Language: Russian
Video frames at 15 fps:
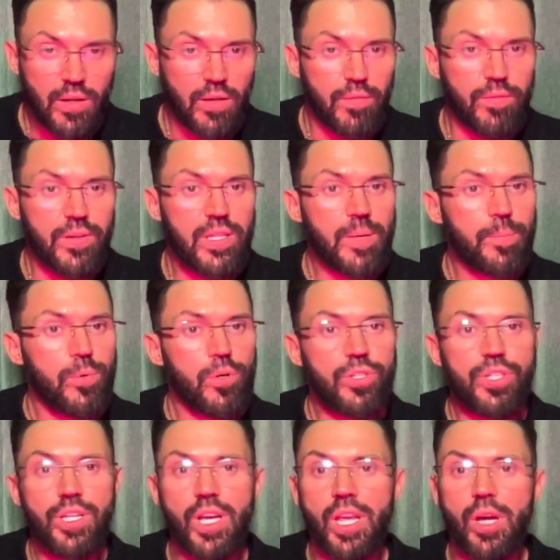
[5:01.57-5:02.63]
вы не
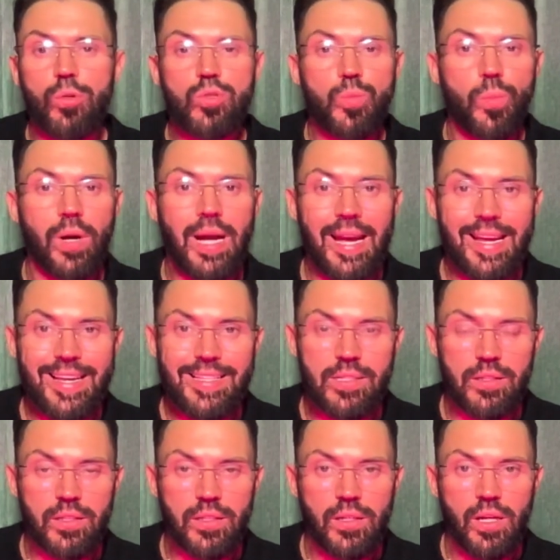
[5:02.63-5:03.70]
пьете никаких
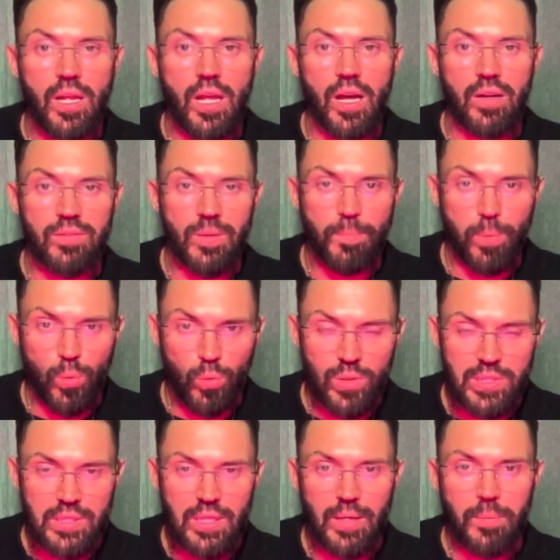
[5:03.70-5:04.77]
успокоительных, вы
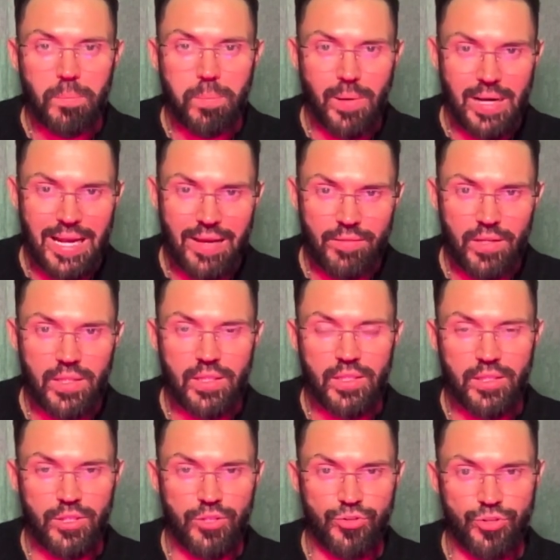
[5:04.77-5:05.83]
просто правильно
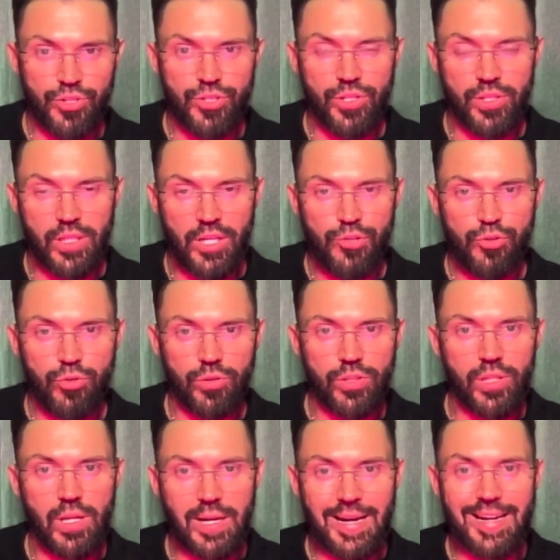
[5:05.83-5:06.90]
дышите. На счет
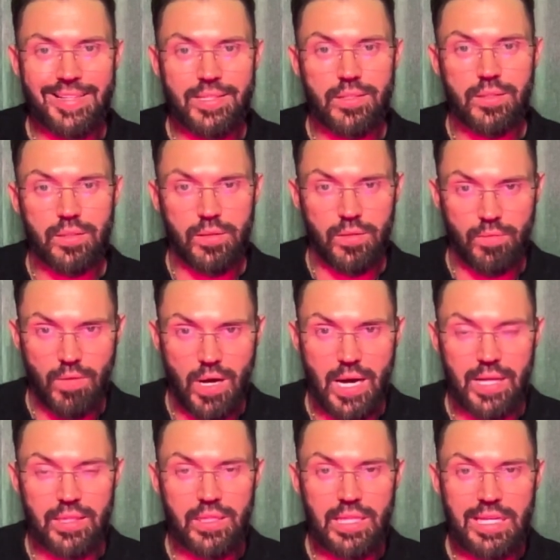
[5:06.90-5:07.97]
раз,
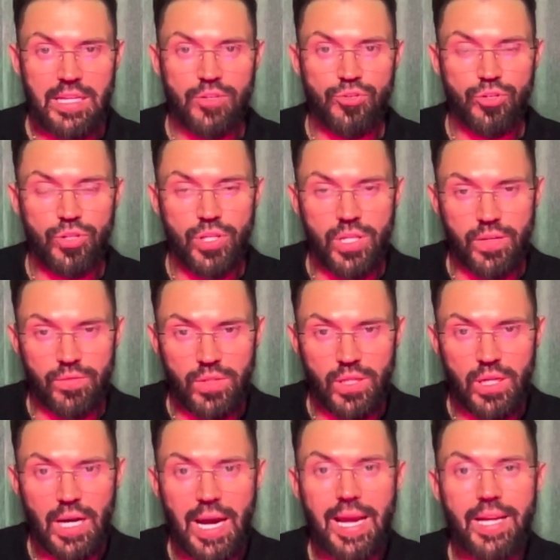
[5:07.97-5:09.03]
два, три, четыре
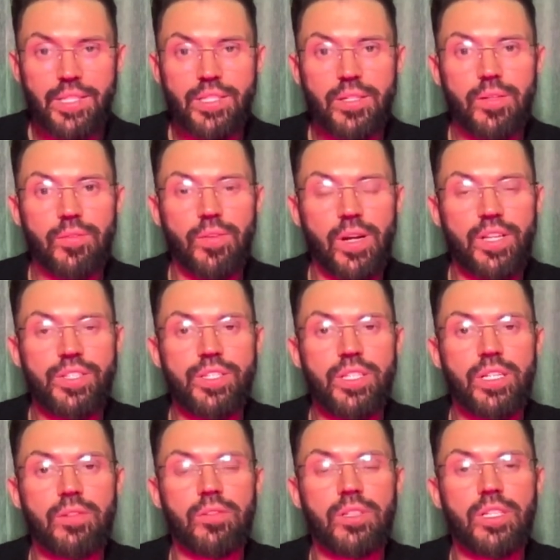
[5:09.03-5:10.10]
вдыхаете
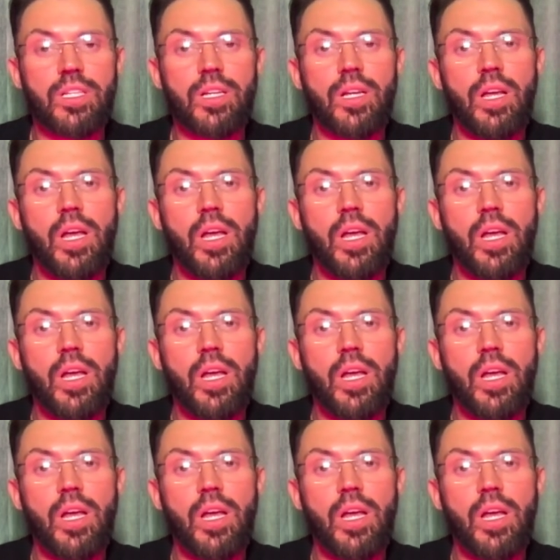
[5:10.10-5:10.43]
форсированно